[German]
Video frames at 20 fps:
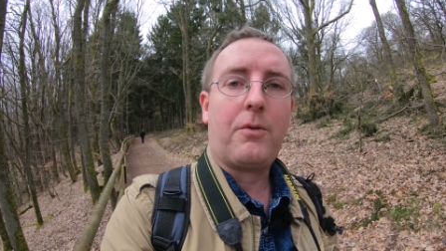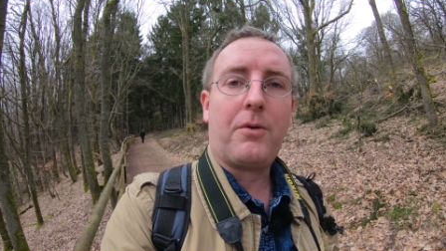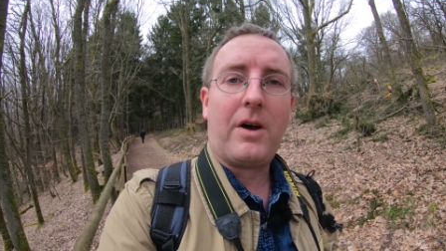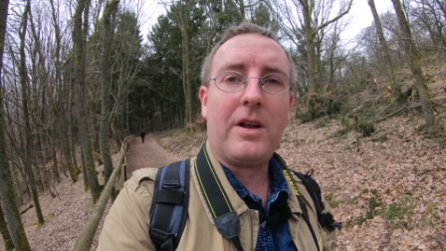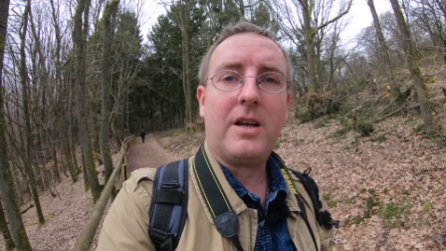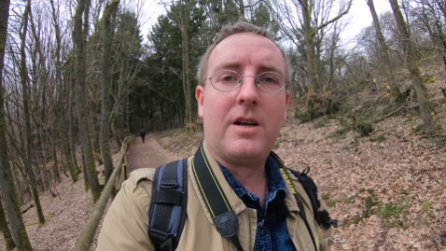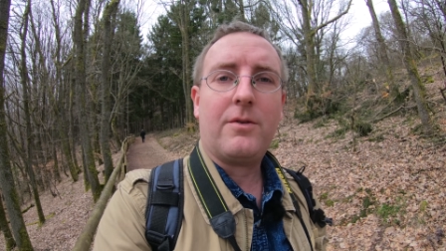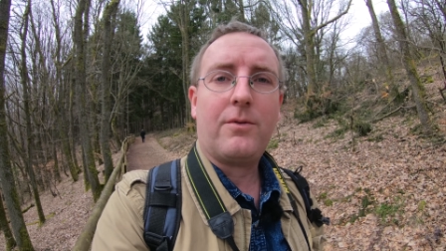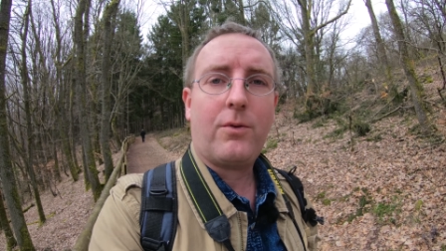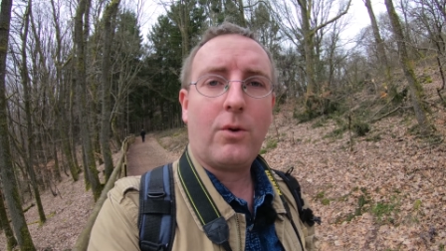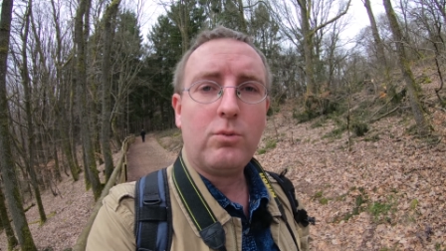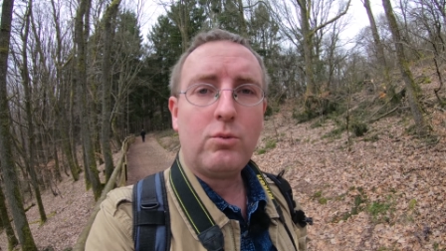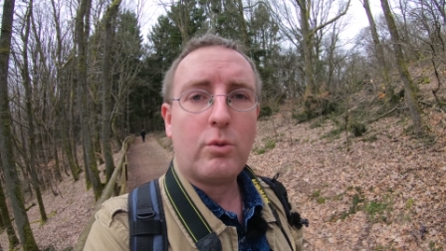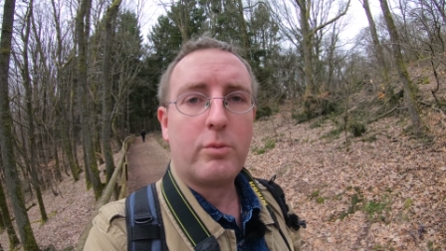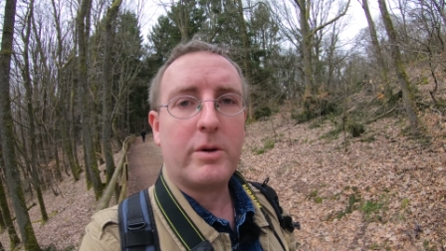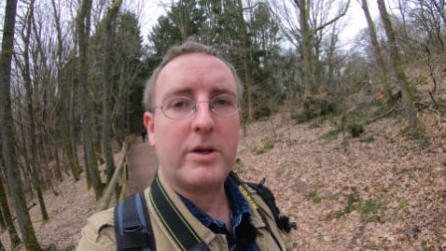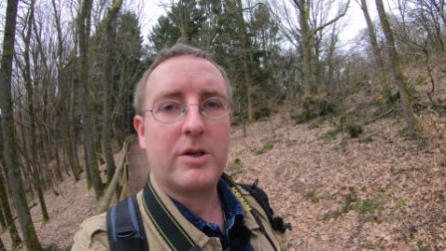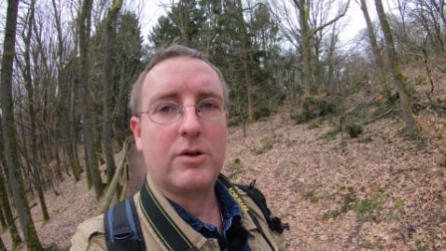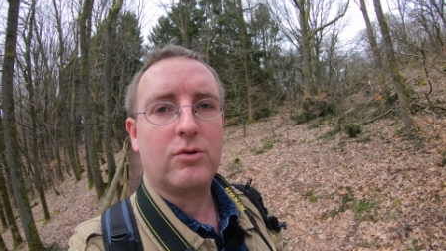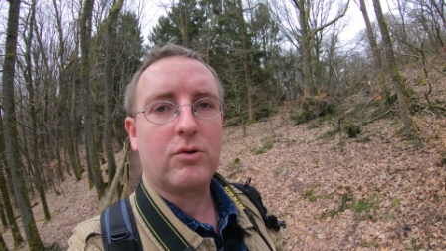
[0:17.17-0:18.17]
auf einer
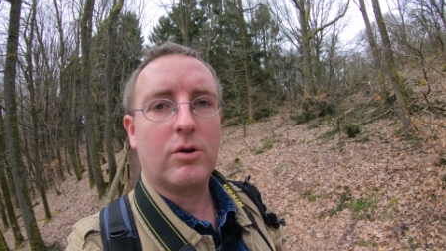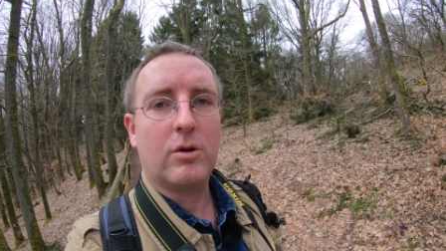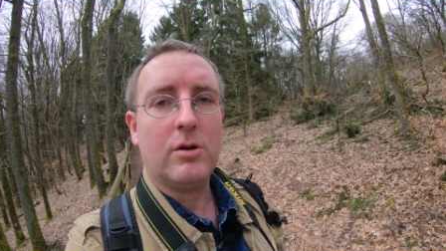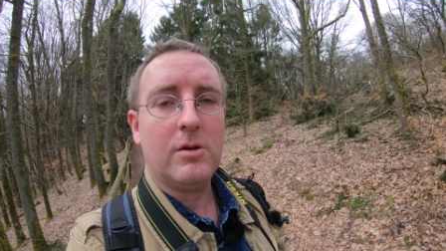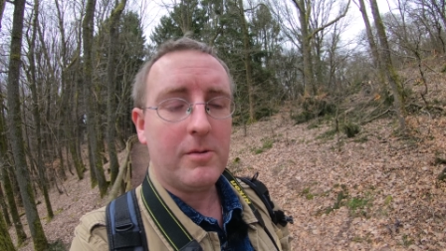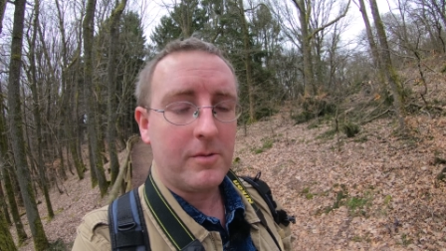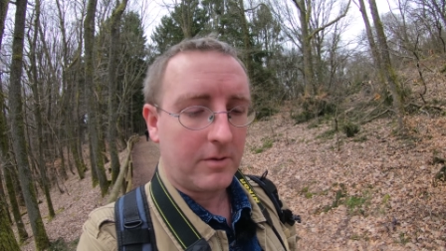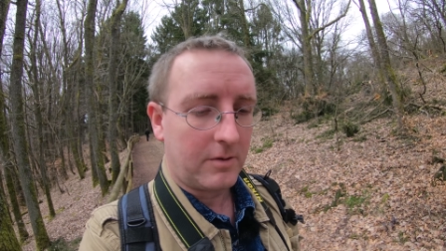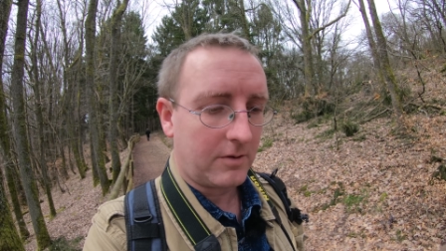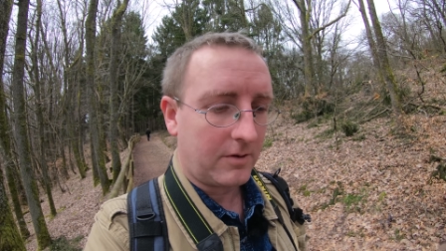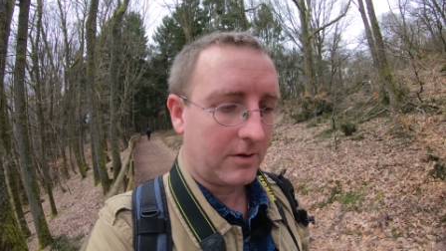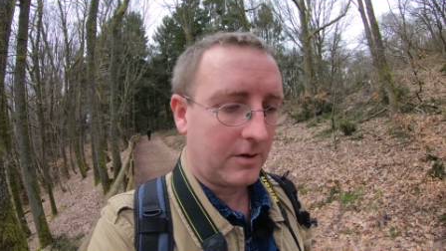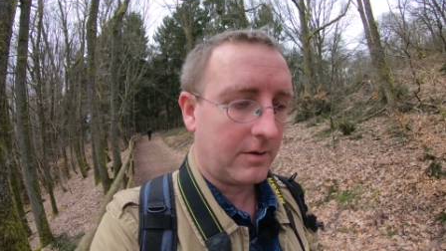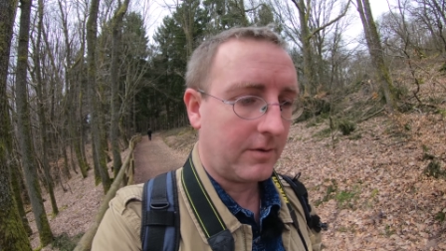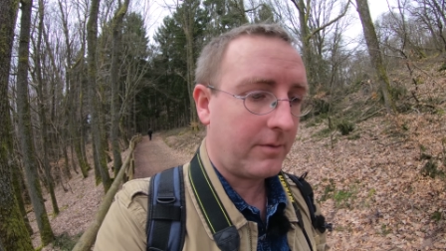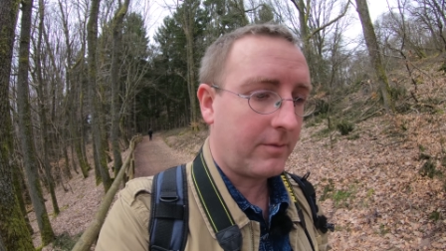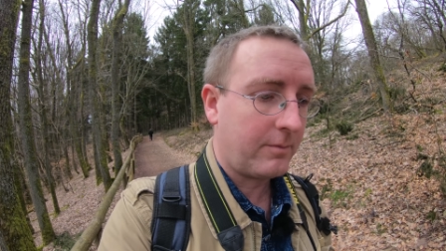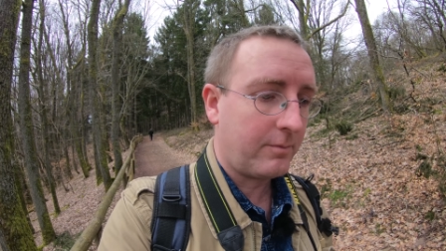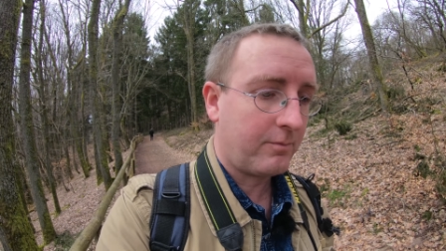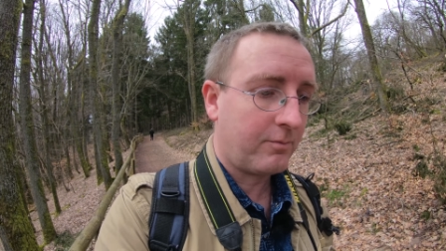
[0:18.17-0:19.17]
Wohnmobiltour.
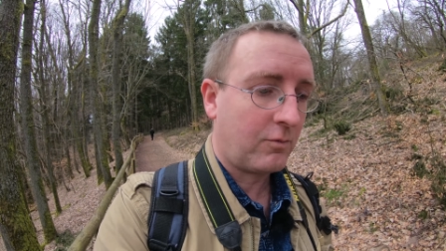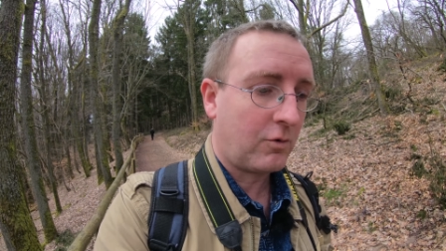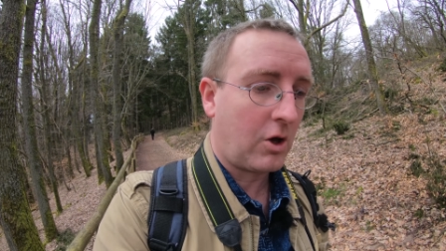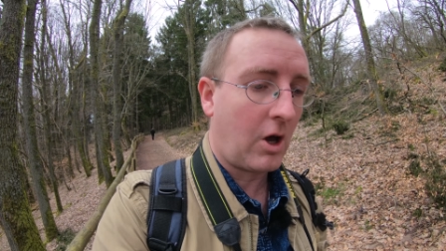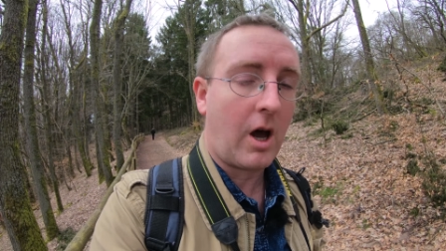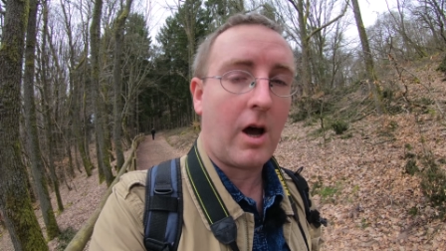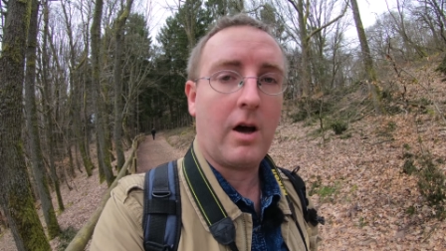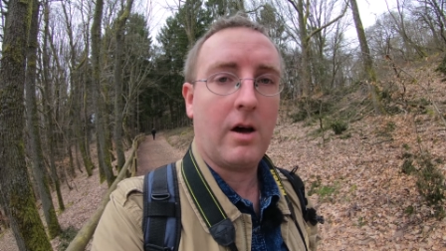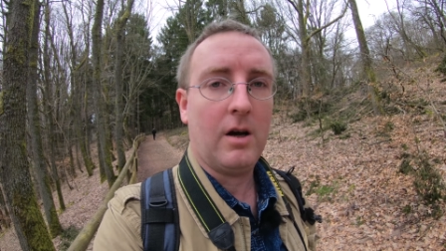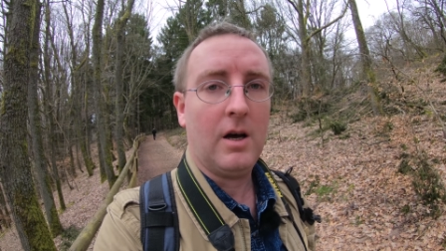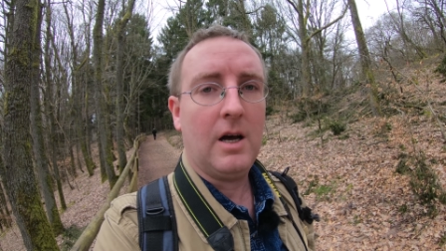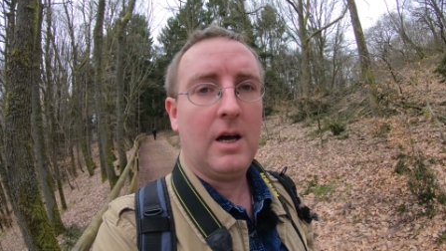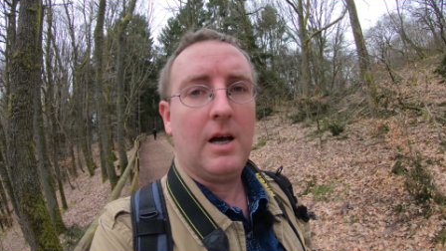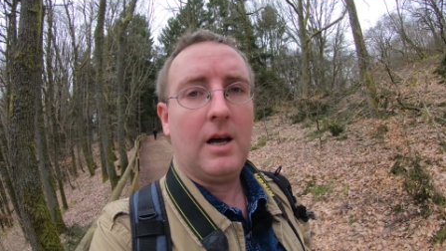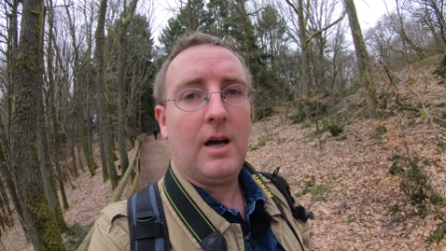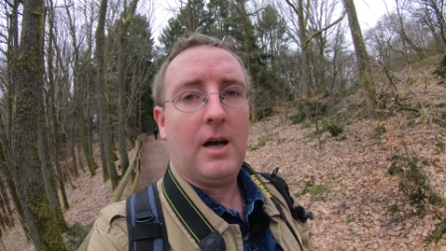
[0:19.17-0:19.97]
Ähm, ja,